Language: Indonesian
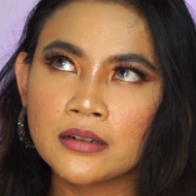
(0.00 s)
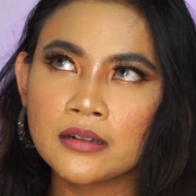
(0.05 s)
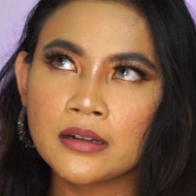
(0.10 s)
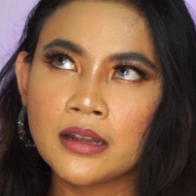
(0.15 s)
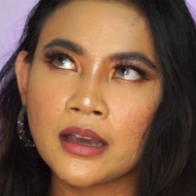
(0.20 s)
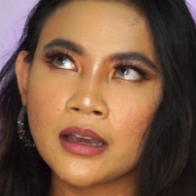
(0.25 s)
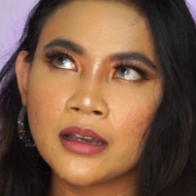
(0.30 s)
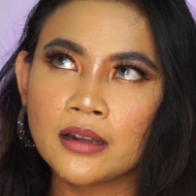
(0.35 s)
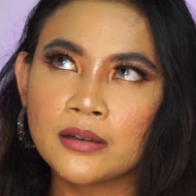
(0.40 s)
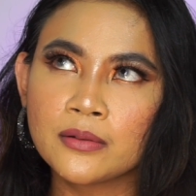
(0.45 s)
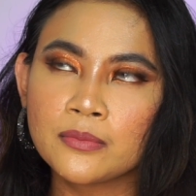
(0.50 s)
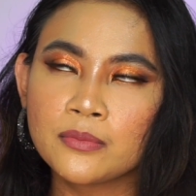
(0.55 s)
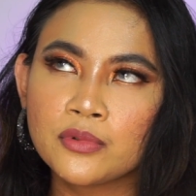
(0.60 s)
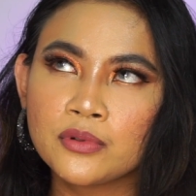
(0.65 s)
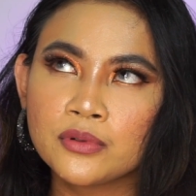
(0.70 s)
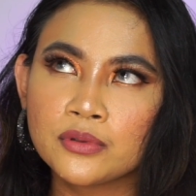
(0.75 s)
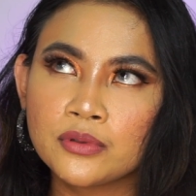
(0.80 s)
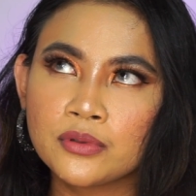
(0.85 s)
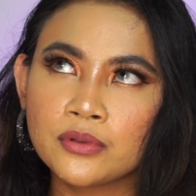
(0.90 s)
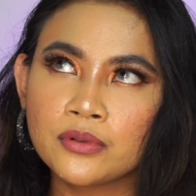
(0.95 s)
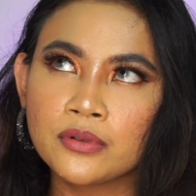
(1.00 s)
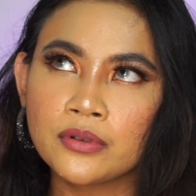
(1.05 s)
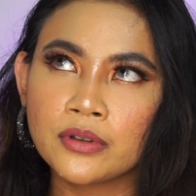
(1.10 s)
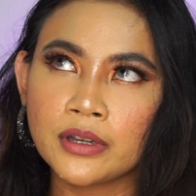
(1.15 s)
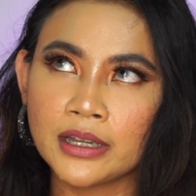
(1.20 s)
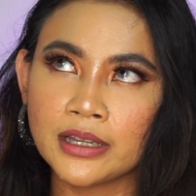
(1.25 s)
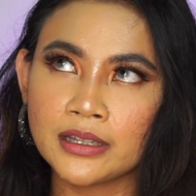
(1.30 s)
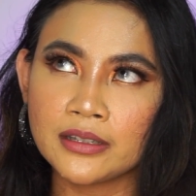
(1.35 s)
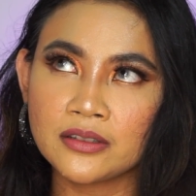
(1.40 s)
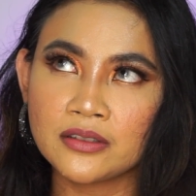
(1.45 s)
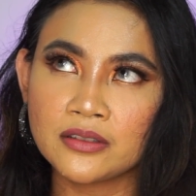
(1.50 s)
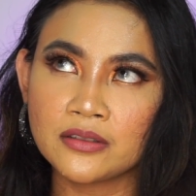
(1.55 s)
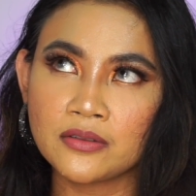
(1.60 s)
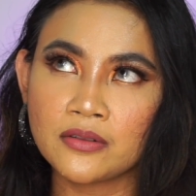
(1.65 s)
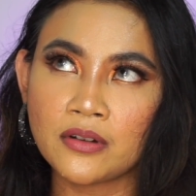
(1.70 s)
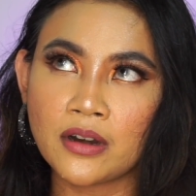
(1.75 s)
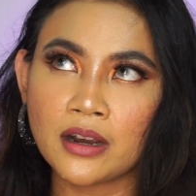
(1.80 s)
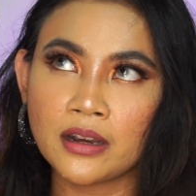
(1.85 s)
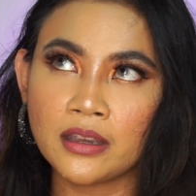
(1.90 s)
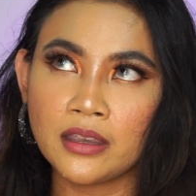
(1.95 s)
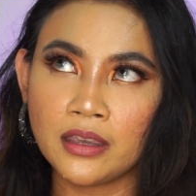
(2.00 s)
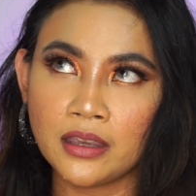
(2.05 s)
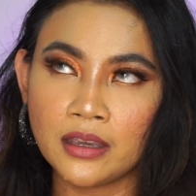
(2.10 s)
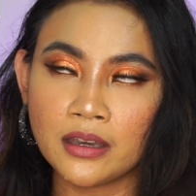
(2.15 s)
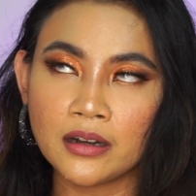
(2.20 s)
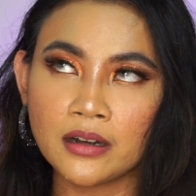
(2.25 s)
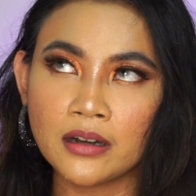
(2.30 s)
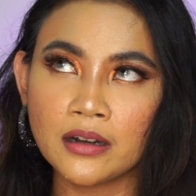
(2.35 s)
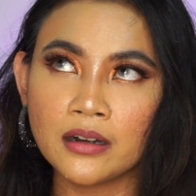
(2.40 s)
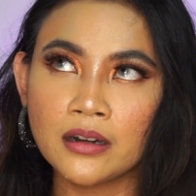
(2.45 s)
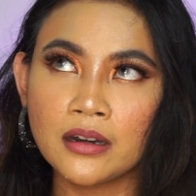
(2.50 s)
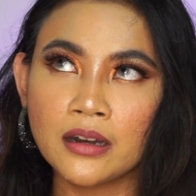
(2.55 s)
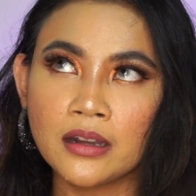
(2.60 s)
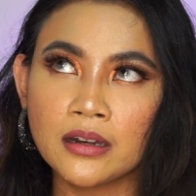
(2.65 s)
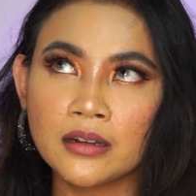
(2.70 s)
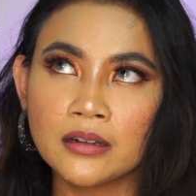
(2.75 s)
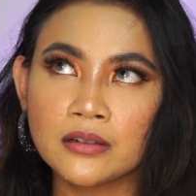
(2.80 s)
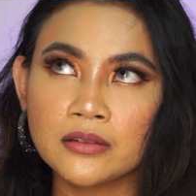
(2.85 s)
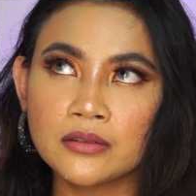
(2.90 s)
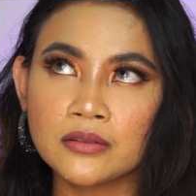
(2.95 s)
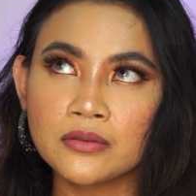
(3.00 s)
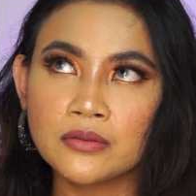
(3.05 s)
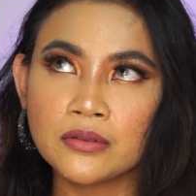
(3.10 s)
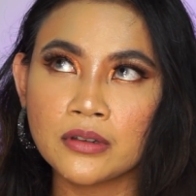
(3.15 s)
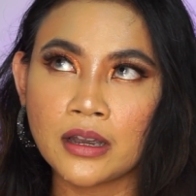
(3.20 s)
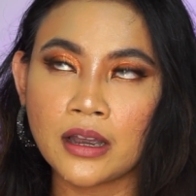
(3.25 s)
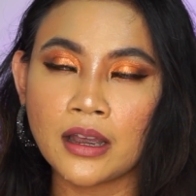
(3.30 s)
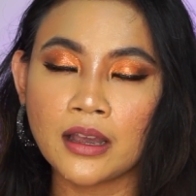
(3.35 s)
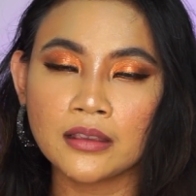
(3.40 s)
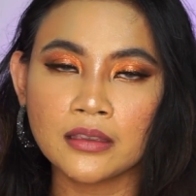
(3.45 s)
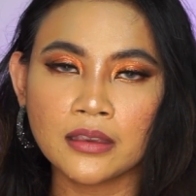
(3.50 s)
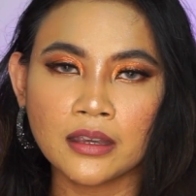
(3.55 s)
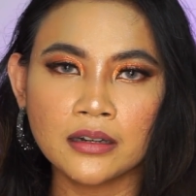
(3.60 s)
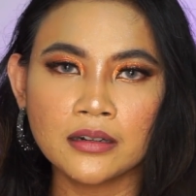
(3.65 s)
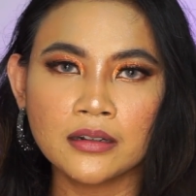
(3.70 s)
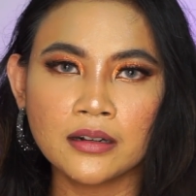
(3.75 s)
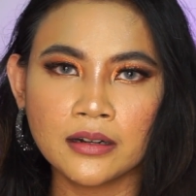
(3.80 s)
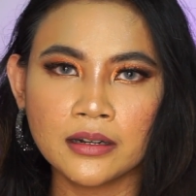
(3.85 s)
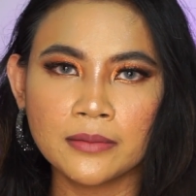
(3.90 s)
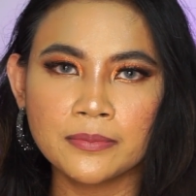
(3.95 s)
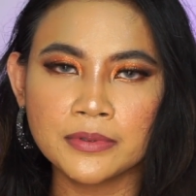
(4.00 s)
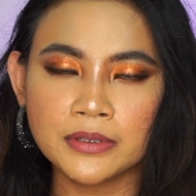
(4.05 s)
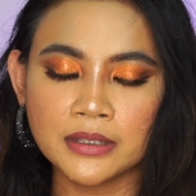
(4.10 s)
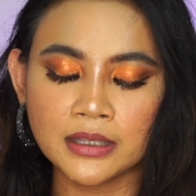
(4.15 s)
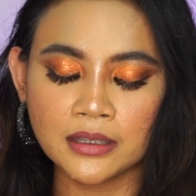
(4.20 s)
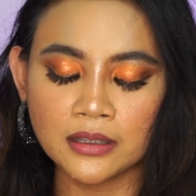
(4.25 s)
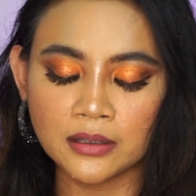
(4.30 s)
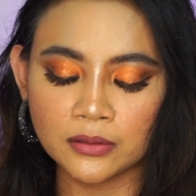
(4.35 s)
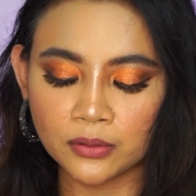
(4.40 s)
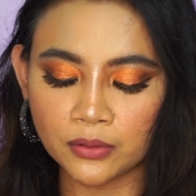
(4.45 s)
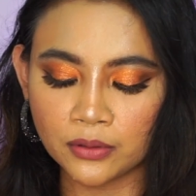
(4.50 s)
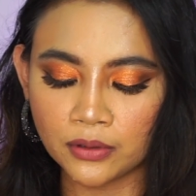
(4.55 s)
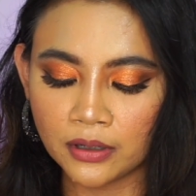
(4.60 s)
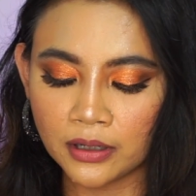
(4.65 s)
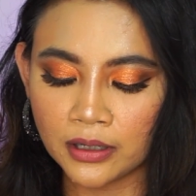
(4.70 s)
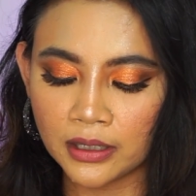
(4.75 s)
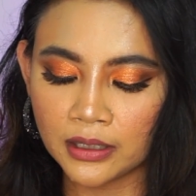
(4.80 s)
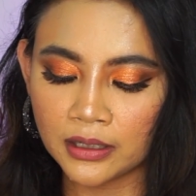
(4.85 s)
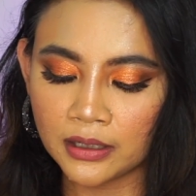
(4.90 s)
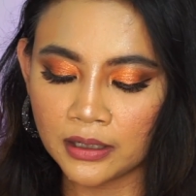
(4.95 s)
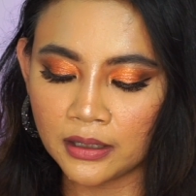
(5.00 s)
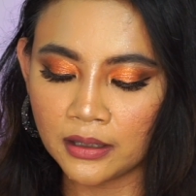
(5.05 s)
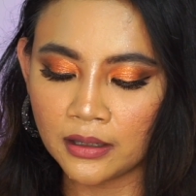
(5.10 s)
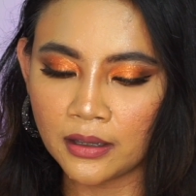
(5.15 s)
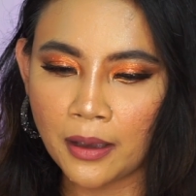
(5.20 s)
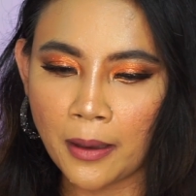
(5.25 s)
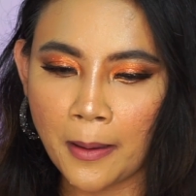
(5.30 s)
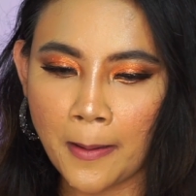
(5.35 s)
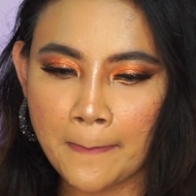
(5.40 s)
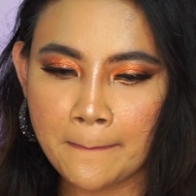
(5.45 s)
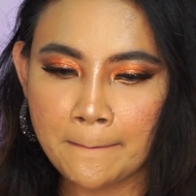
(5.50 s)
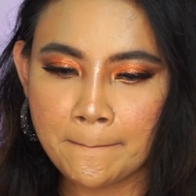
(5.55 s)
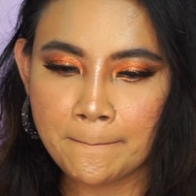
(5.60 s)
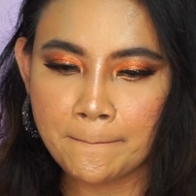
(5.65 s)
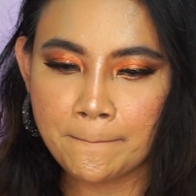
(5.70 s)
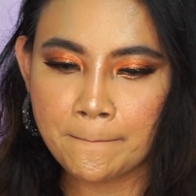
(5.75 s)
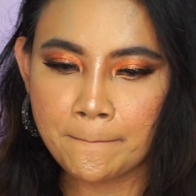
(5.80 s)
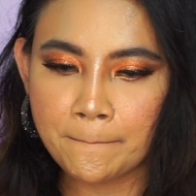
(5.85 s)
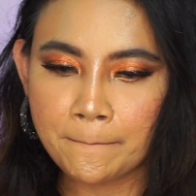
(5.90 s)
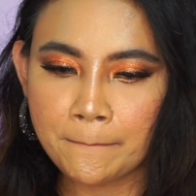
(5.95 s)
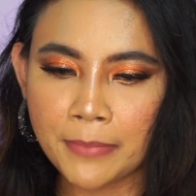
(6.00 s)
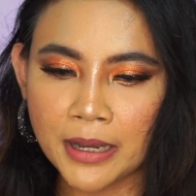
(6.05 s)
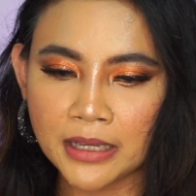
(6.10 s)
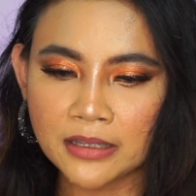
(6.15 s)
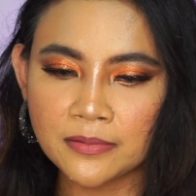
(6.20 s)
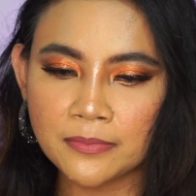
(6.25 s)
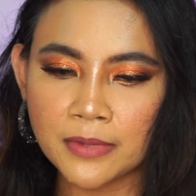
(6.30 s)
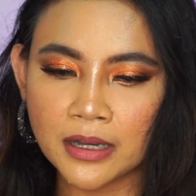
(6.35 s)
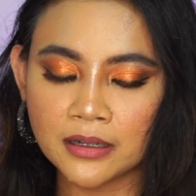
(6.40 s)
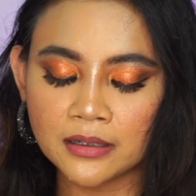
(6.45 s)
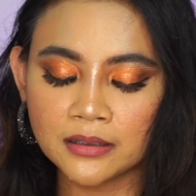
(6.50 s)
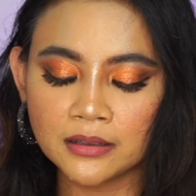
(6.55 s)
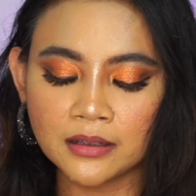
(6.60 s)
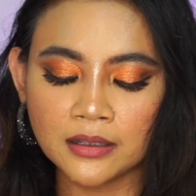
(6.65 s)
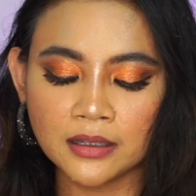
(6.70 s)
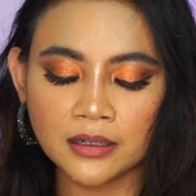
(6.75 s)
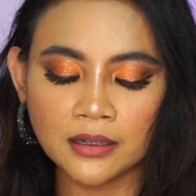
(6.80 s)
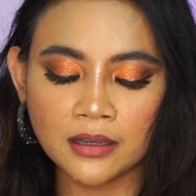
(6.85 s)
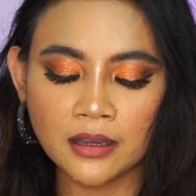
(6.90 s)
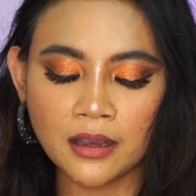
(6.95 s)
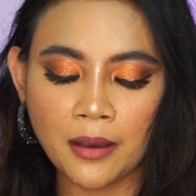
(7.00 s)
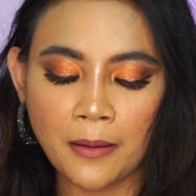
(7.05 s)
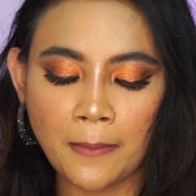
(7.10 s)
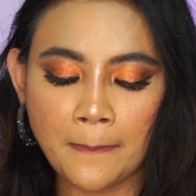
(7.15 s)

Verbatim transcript: dan butuh extra care dan suka tender lipstick gitu ini pas banget ini